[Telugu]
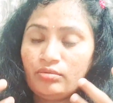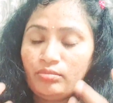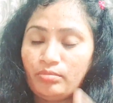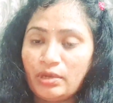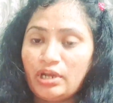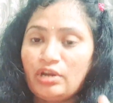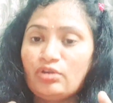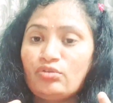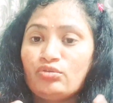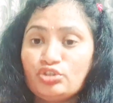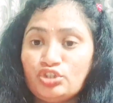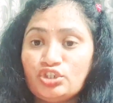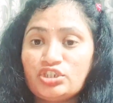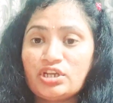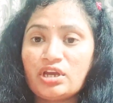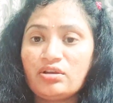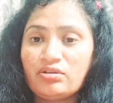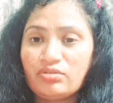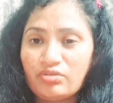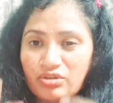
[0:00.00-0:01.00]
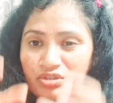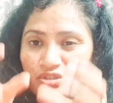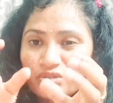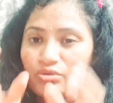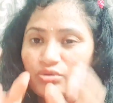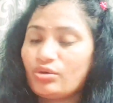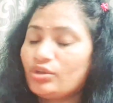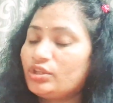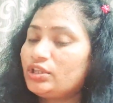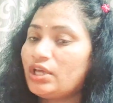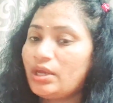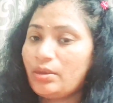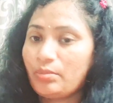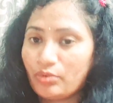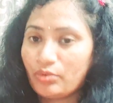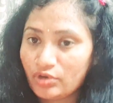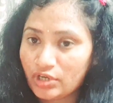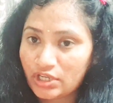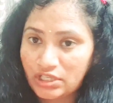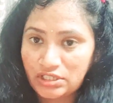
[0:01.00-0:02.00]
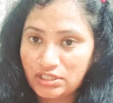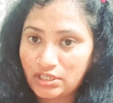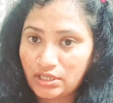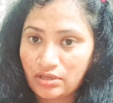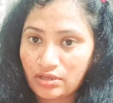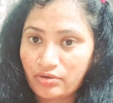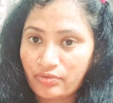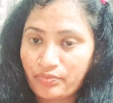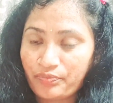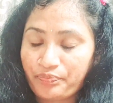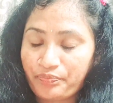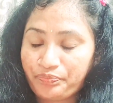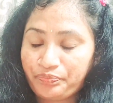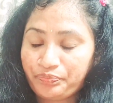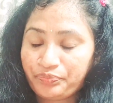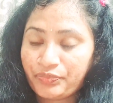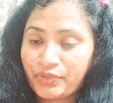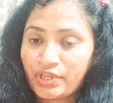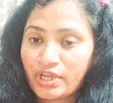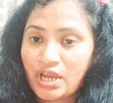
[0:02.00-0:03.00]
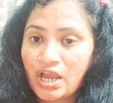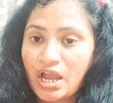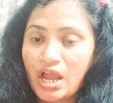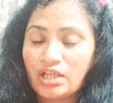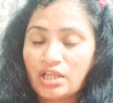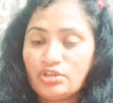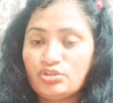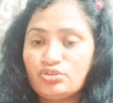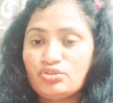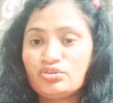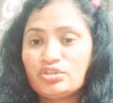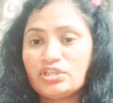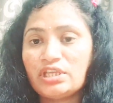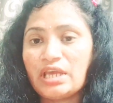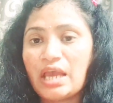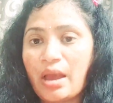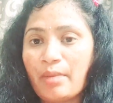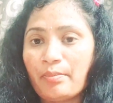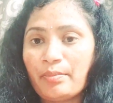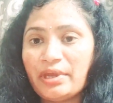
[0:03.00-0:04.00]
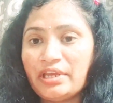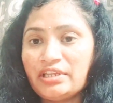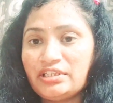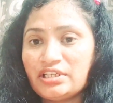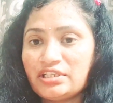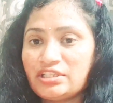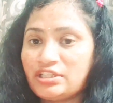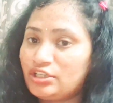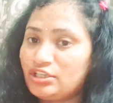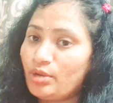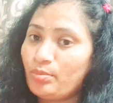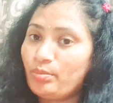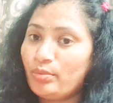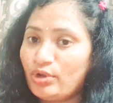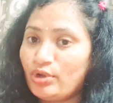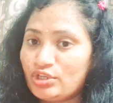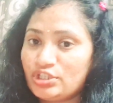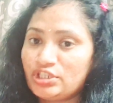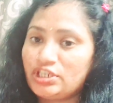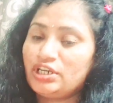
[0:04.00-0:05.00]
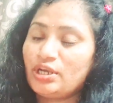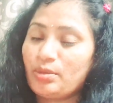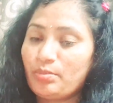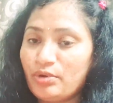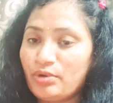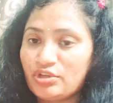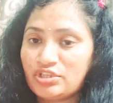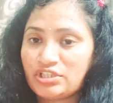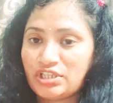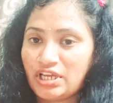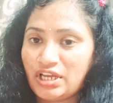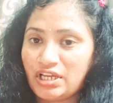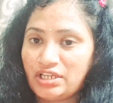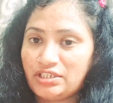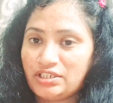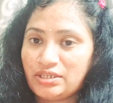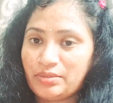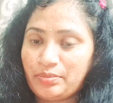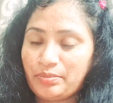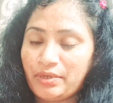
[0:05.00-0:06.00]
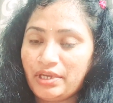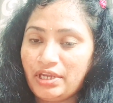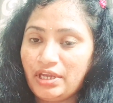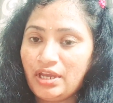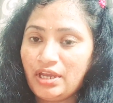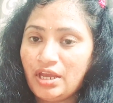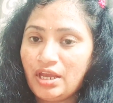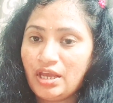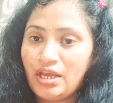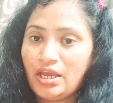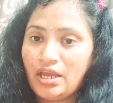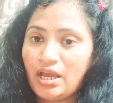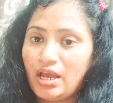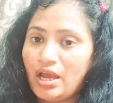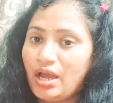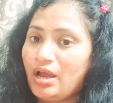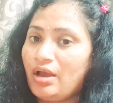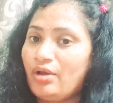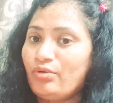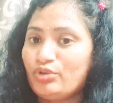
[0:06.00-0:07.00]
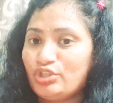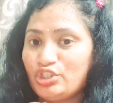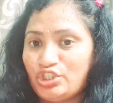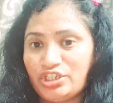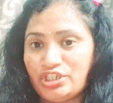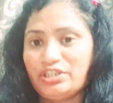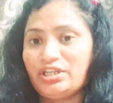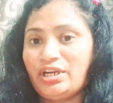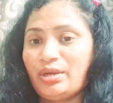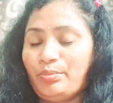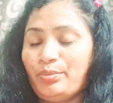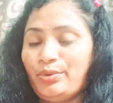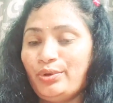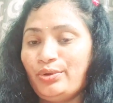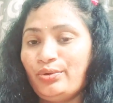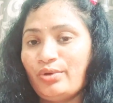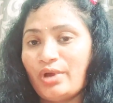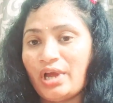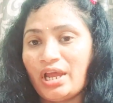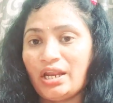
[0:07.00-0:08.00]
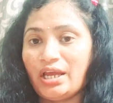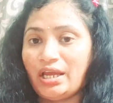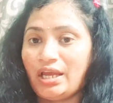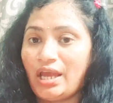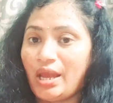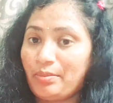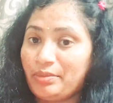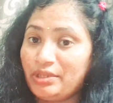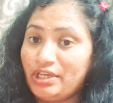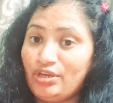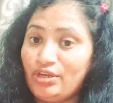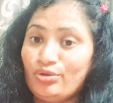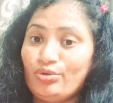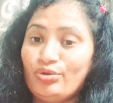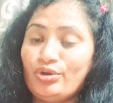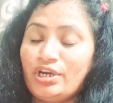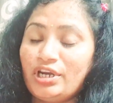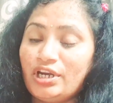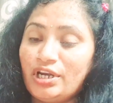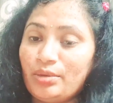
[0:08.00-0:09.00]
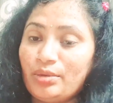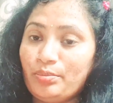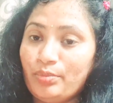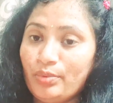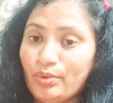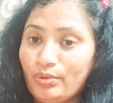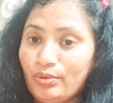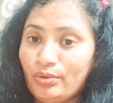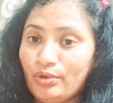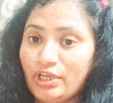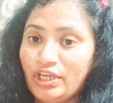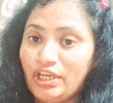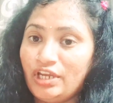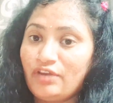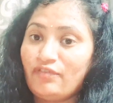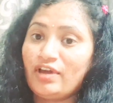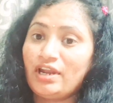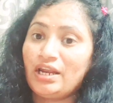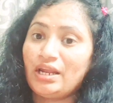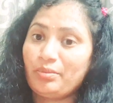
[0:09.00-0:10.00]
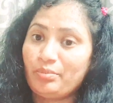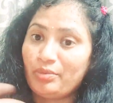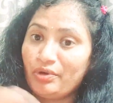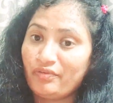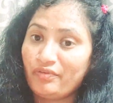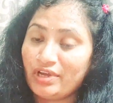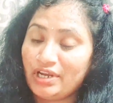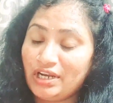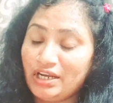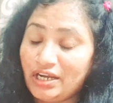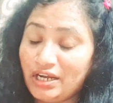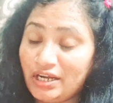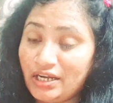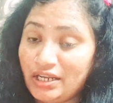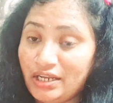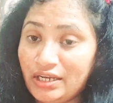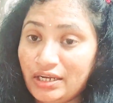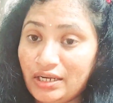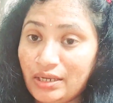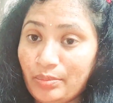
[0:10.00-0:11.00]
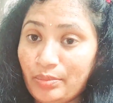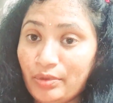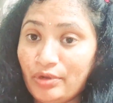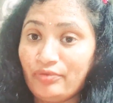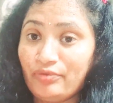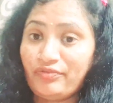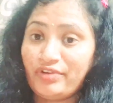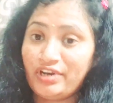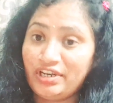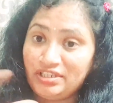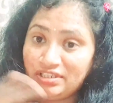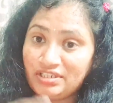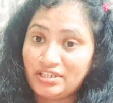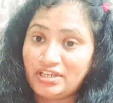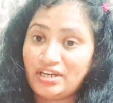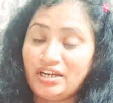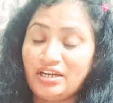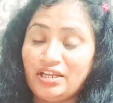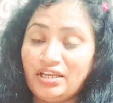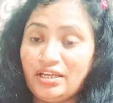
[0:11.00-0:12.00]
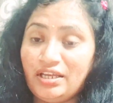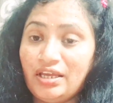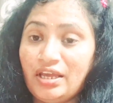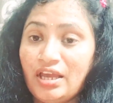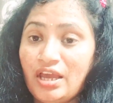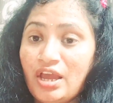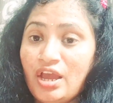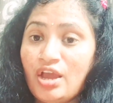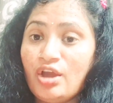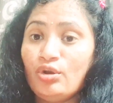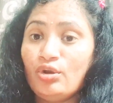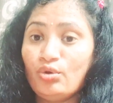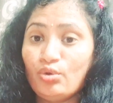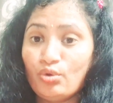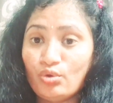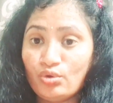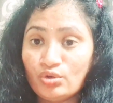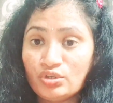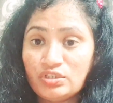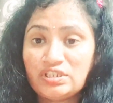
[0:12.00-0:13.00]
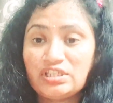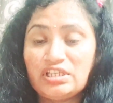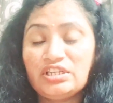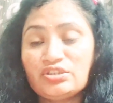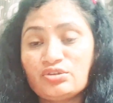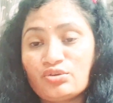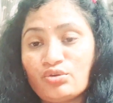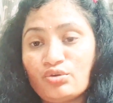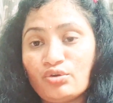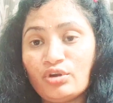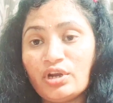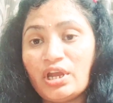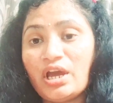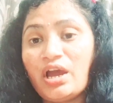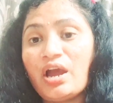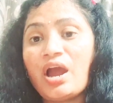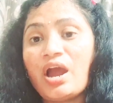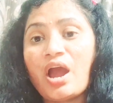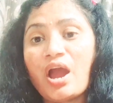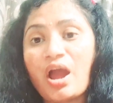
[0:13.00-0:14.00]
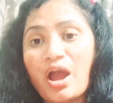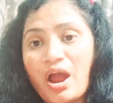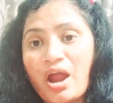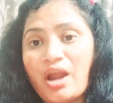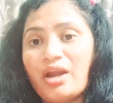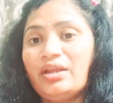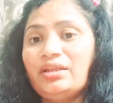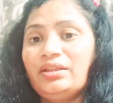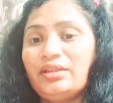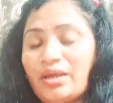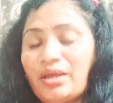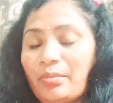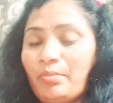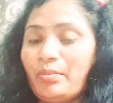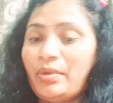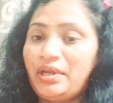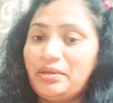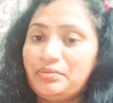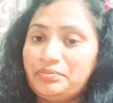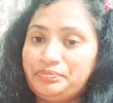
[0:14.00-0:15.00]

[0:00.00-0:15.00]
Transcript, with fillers: మన ఉత్సాహం కోసం కొంత అమౌంట్ ఇస్తారు అది చూసి ఆ అమ్మాయి ఏం చేసిన డబ్బులు వస్తాయి డబ్బులు వస్తాయి అని చెప్పి వచ్చిన డబ్బులు అలాగే ఆమె దగ్గర ఉన్న డబ్బులు ఇంకా వాళ్ళ అమ్మ వాళ్ళని అడిగే డబ్బులు ఫ్రెండ్స్ని అడిగి లోన్స్ తీసి కూడా ఆడింది అమ్మాయి